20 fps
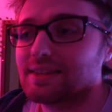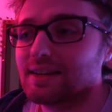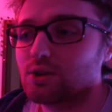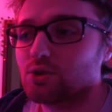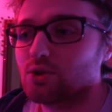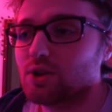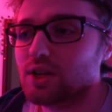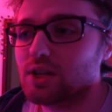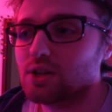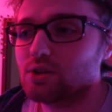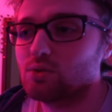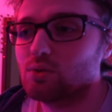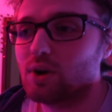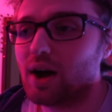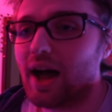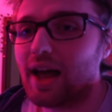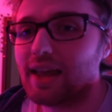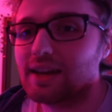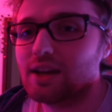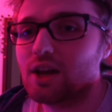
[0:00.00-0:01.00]
natürlich
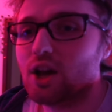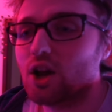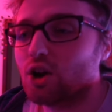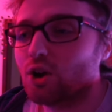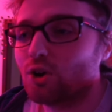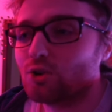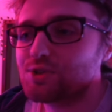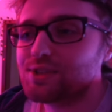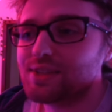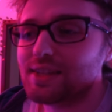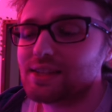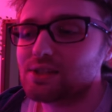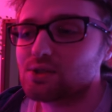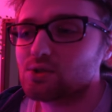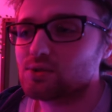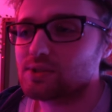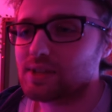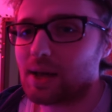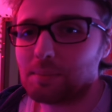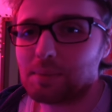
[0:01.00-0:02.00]
nur ein lustiges
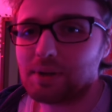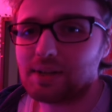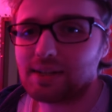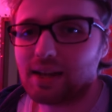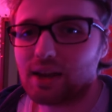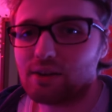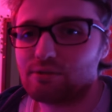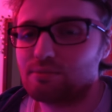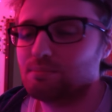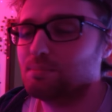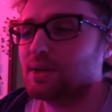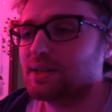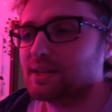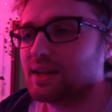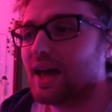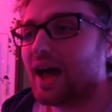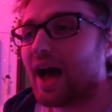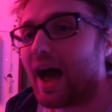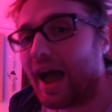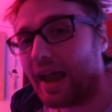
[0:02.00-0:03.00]
Zusammentreffen mit
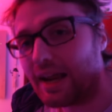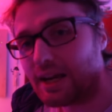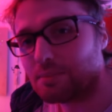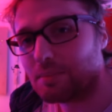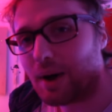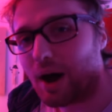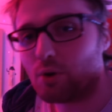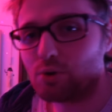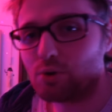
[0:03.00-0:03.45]
einem